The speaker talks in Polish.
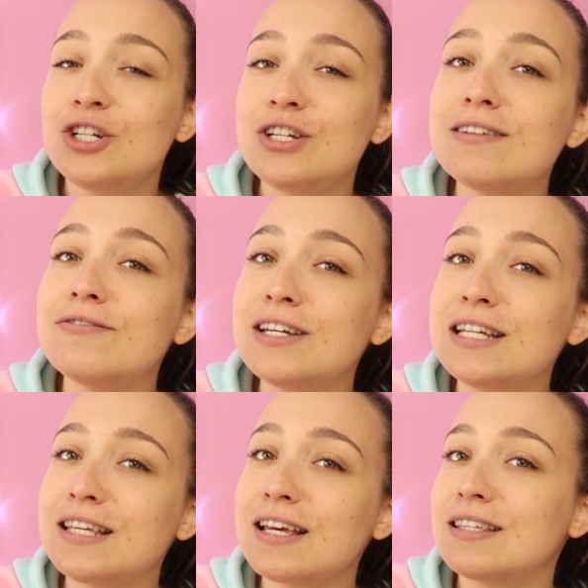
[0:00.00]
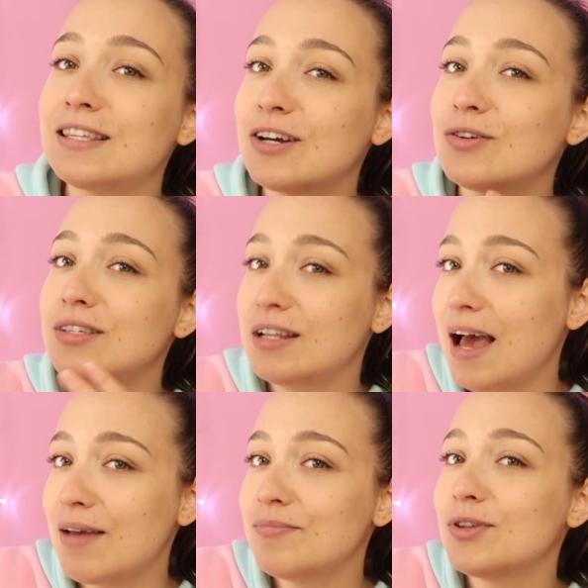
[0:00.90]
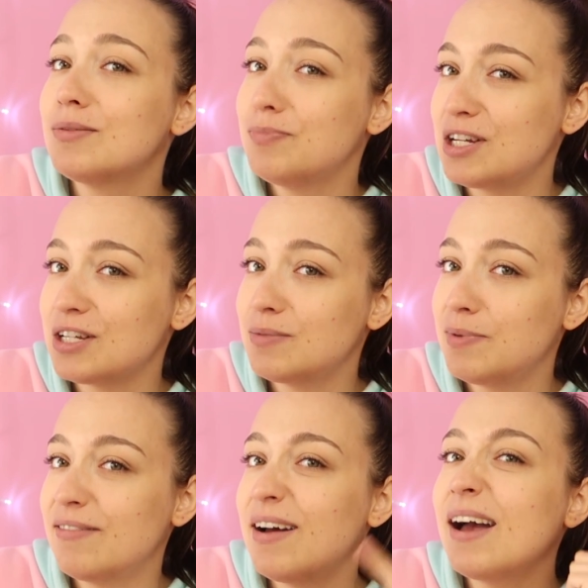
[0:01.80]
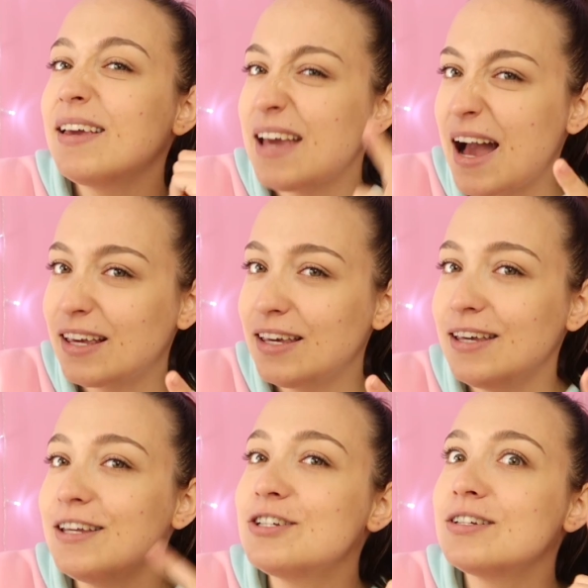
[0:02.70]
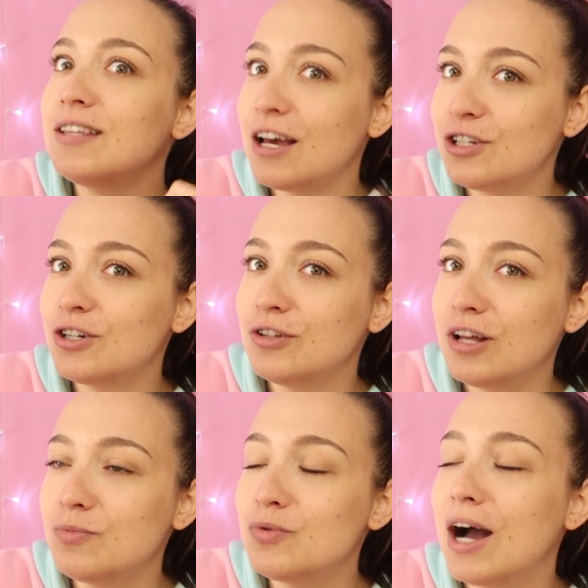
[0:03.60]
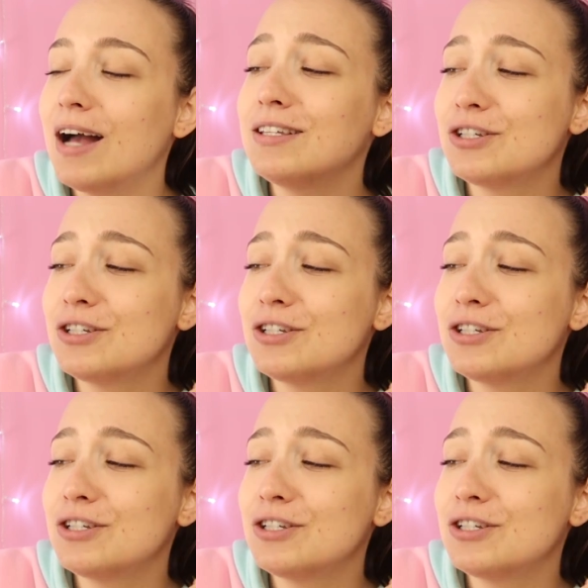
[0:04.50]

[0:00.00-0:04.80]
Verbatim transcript: czy wyjdzie z tego slime, to jest pierwsza sprawa, jaki i czy da się go nadmuchać.